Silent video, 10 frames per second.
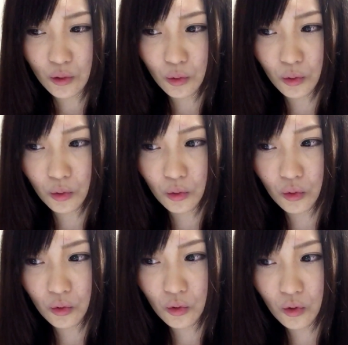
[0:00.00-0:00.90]

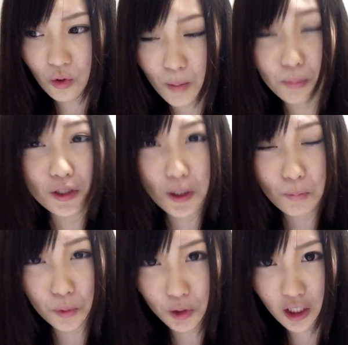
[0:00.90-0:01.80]
こう
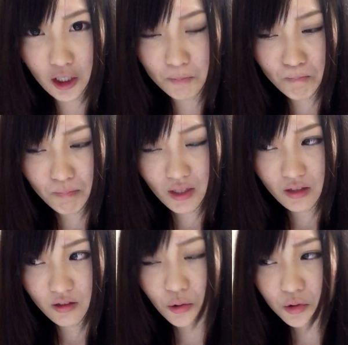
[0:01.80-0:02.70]
アップテンポで
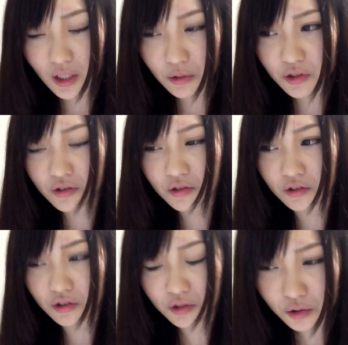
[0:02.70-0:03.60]
すごく楽し
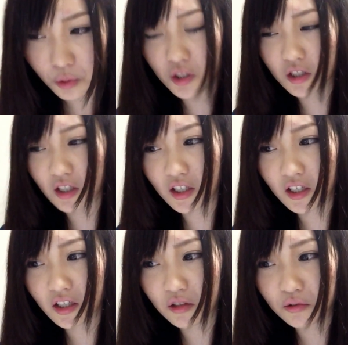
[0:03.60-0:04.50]
くスッと聴いていた
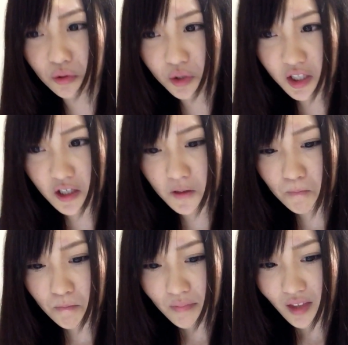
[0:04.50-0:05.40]
だけるのに、
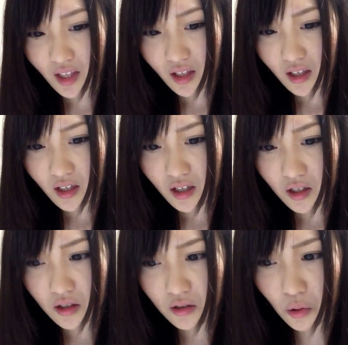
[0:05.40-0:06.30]

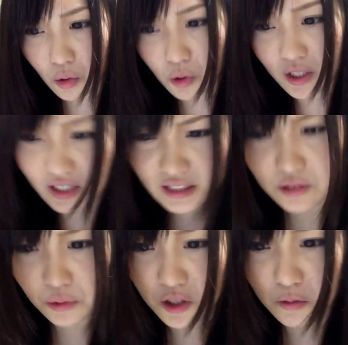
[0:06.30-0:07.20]
心に
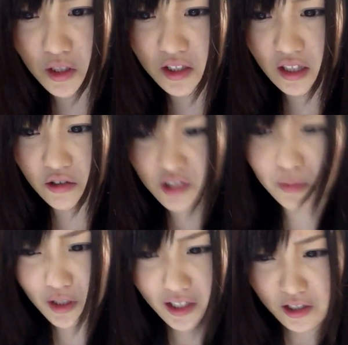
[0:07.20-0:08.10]
ガッと響いて揺
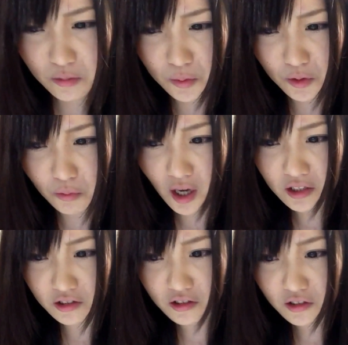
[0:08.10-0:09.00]
さぶられる部分もあ
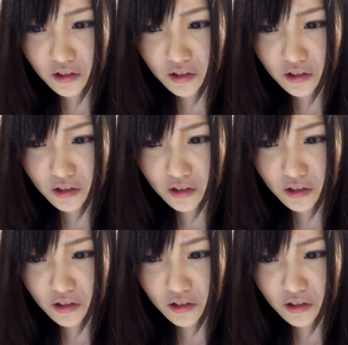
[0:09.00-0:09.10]
る、